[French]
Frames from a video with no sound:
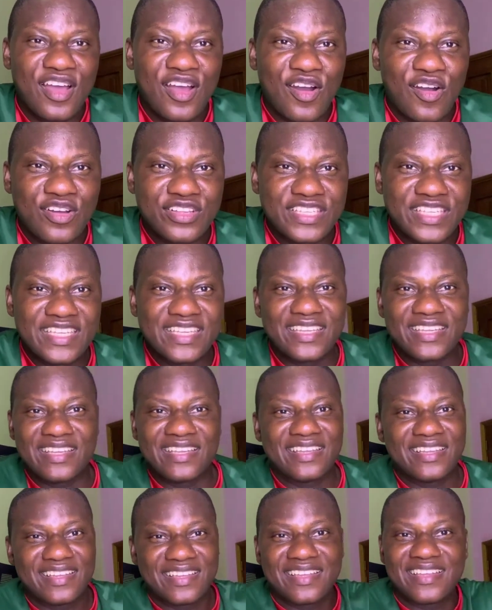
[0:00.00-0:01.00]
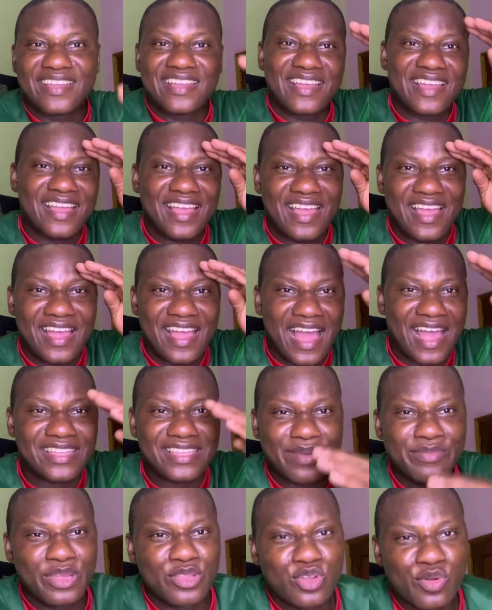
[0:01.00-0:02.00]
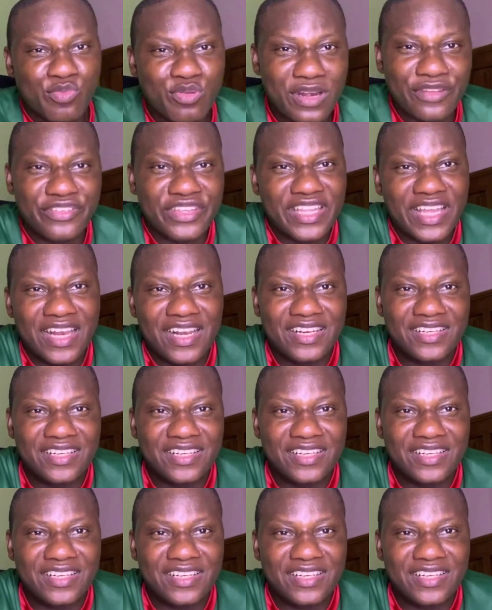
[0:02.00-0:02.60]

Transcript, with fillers: on dit à très bientôt pour la finale.